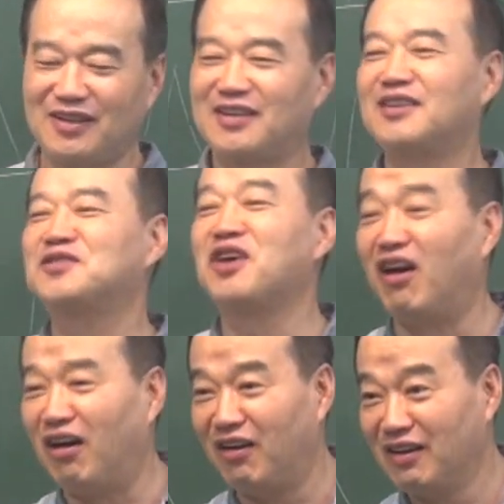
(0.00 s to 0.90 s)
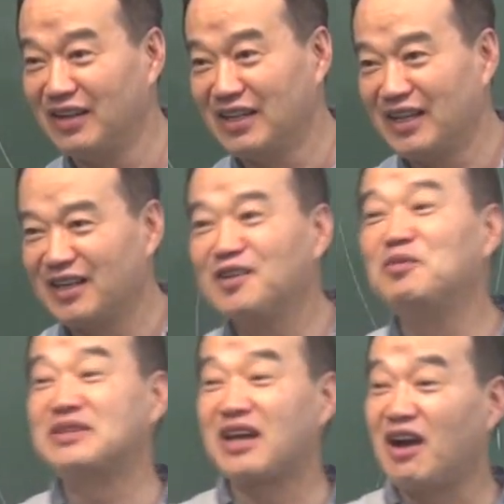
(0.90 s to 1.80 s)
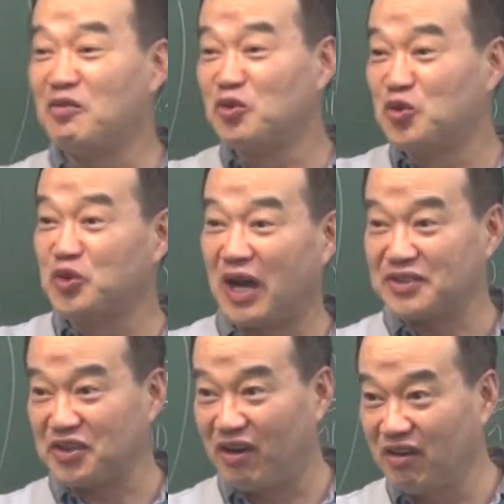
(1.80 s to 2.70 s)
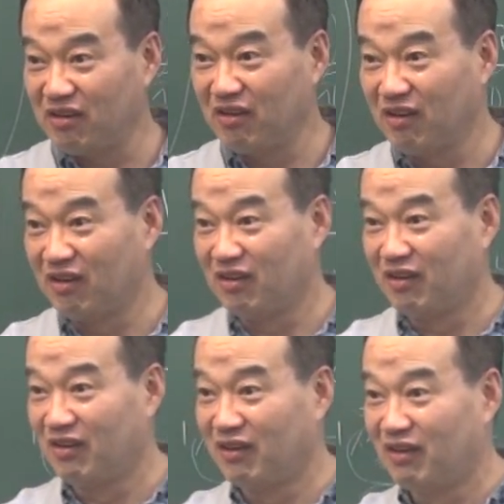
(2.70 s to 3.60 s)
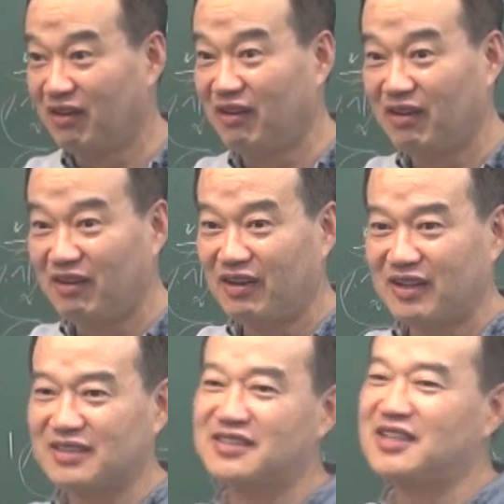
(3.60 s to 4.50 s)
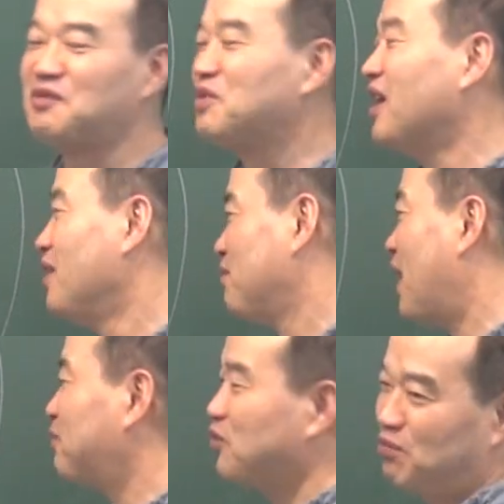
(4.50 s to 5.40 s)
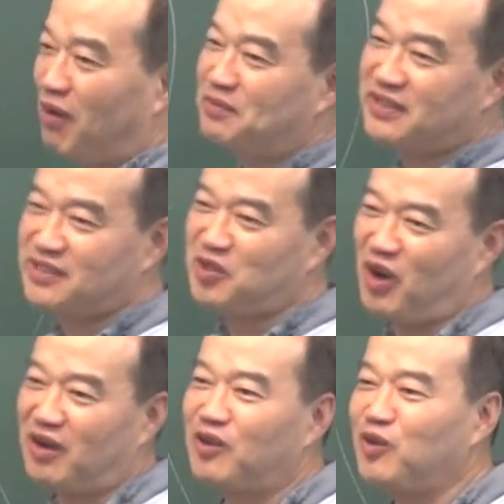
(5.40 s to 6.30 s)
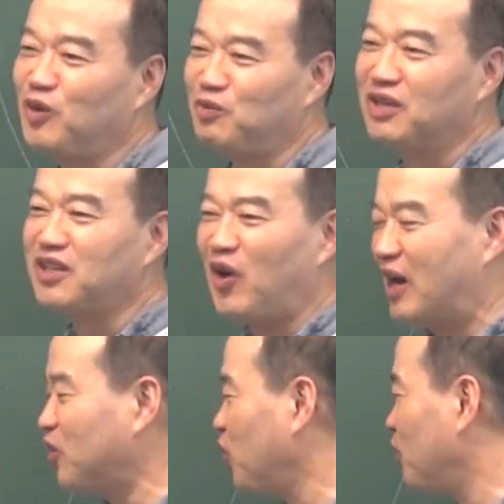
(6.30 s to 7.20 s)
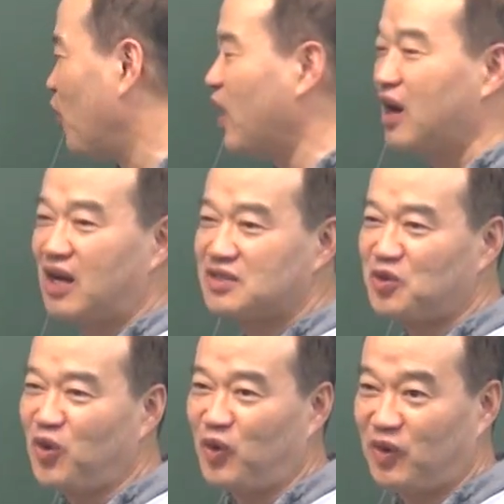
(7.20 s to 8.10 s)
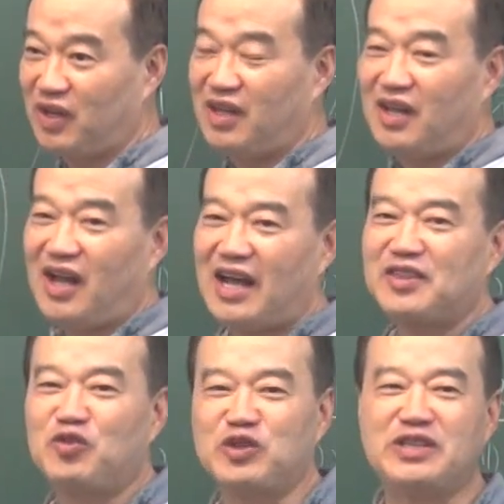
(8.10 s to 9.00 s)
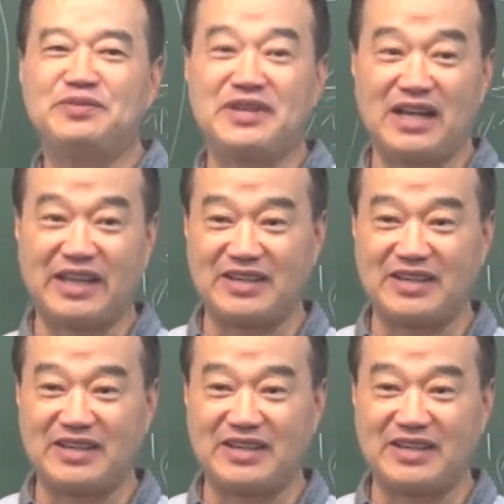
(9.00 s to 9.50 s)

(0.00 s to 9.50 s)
그렇죠. 그것만 생각하면 우울하죠. 그래서 선생님 밥 먹지도 않고 뭐도 않고 모아가지고 한 90살